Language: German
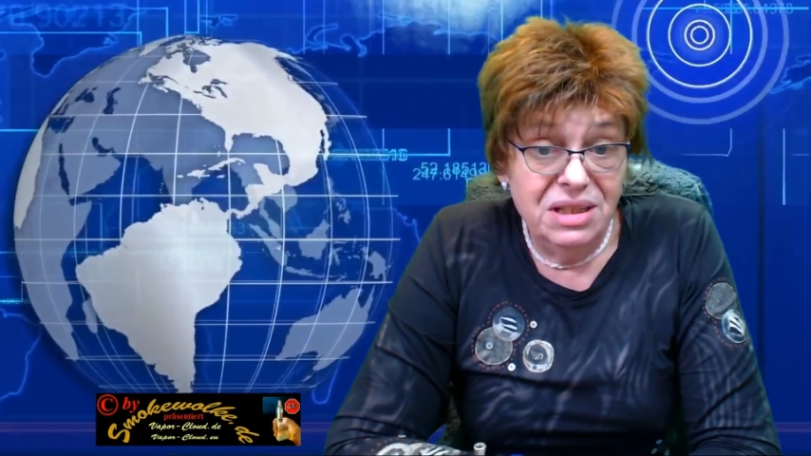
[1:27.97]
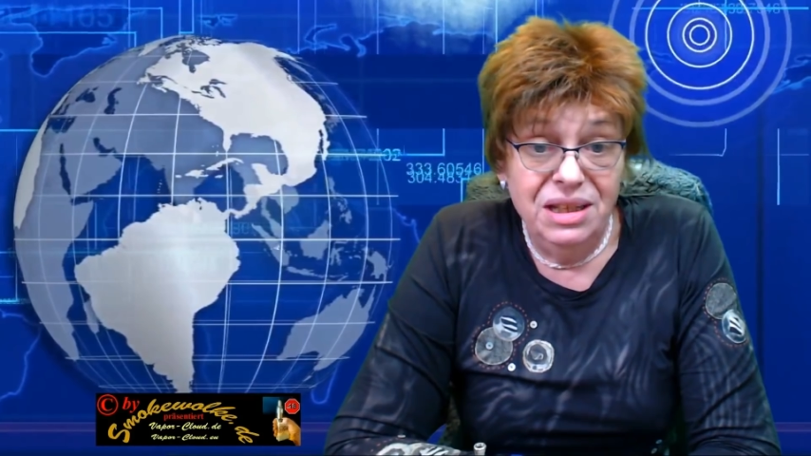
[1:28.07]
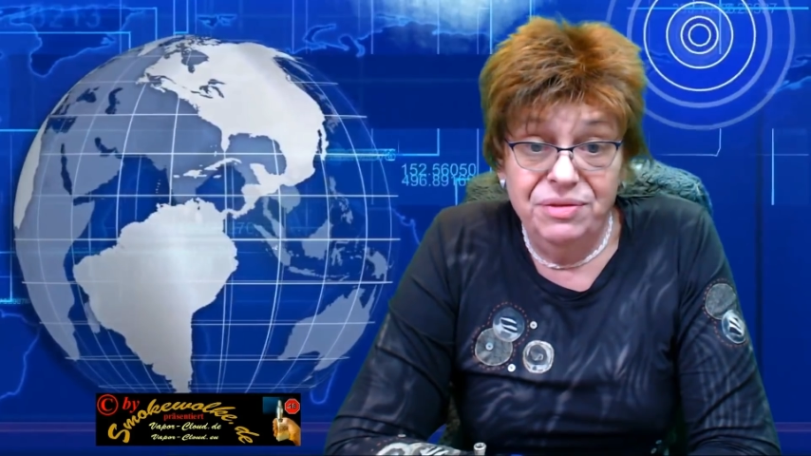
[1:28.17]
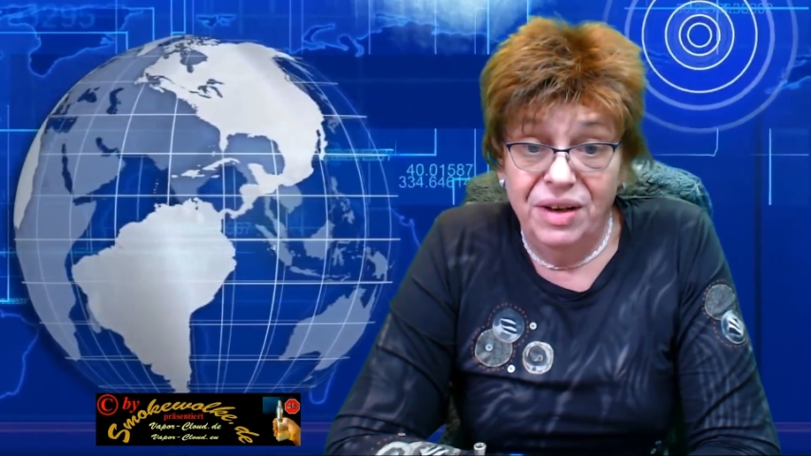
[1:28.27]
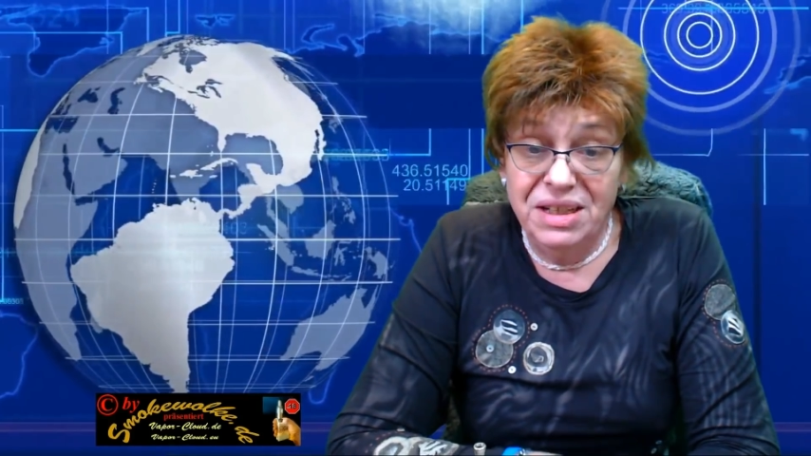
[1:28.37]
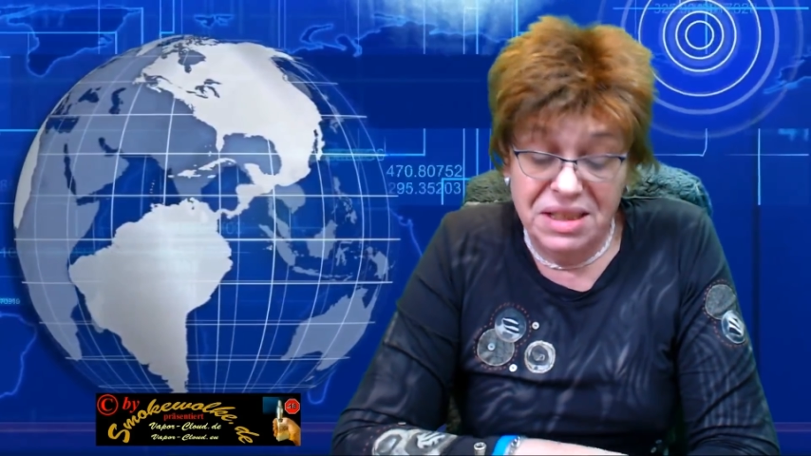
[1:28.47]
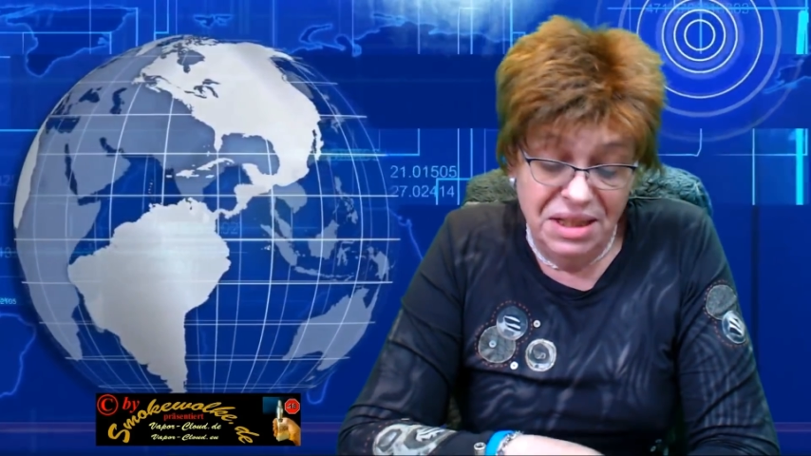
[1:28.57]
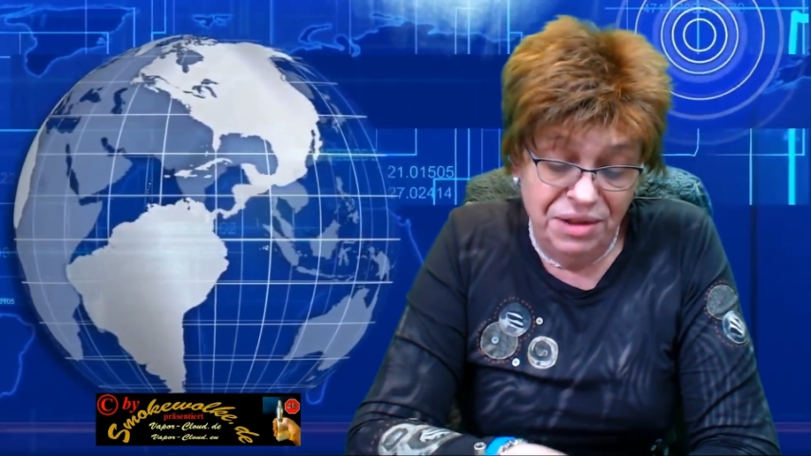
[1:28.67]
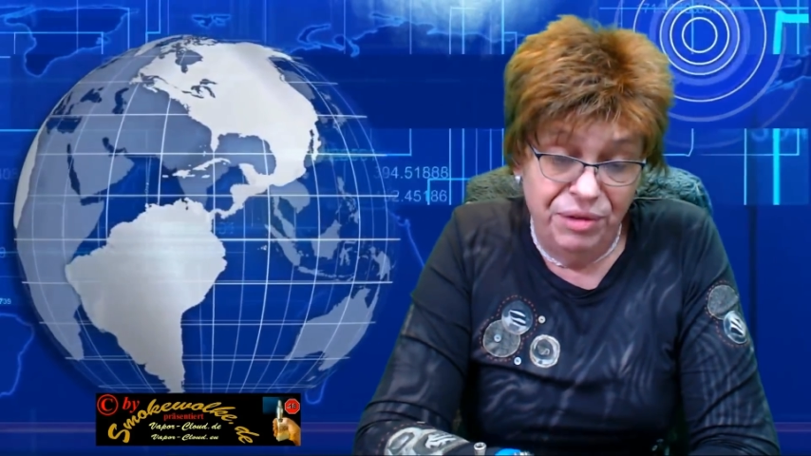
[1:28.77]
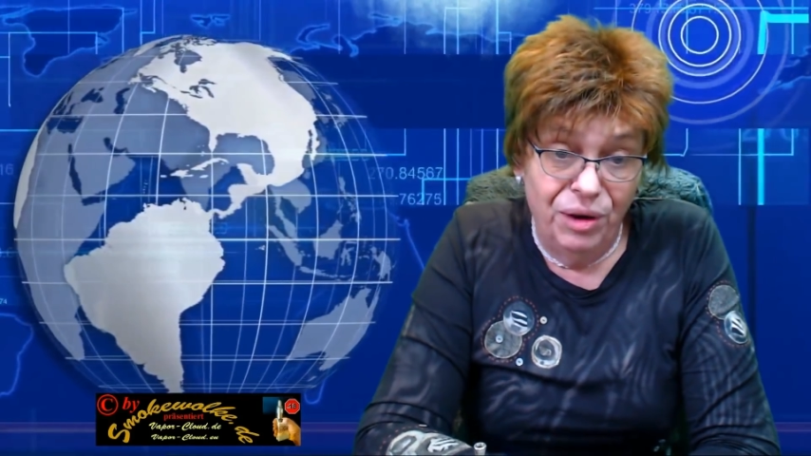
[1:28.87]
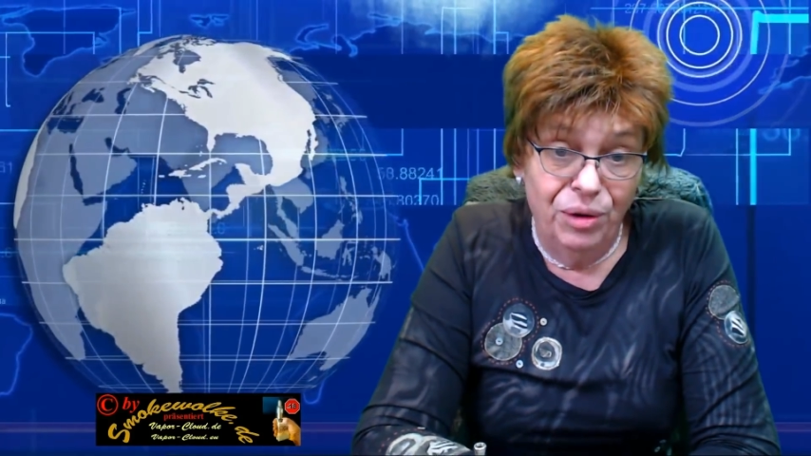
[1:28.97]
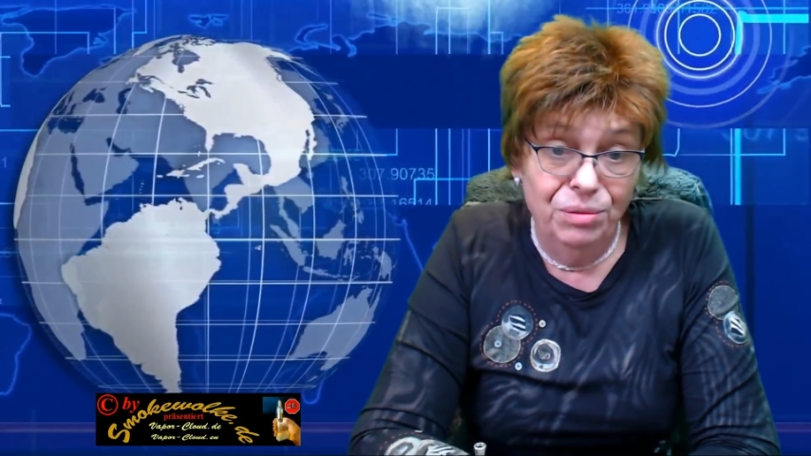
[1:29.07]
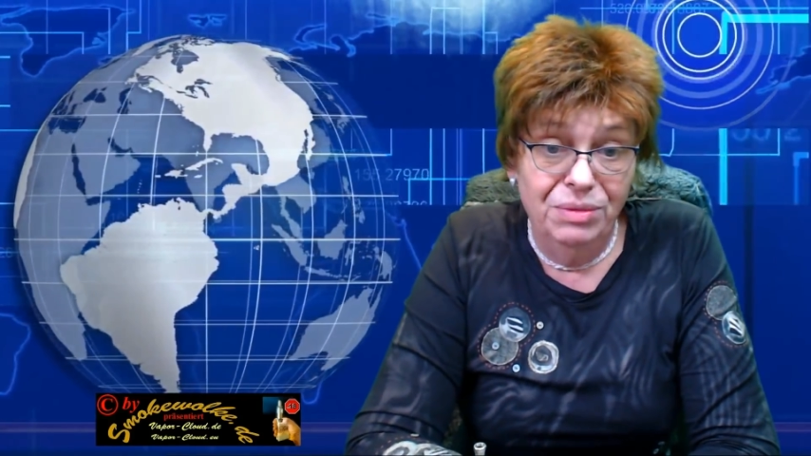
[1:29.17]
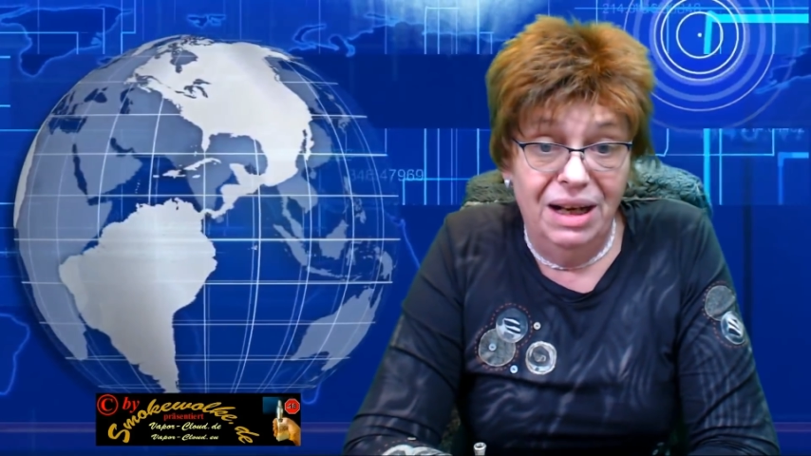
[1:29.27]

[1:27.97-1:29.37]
ich weiß nicht warum,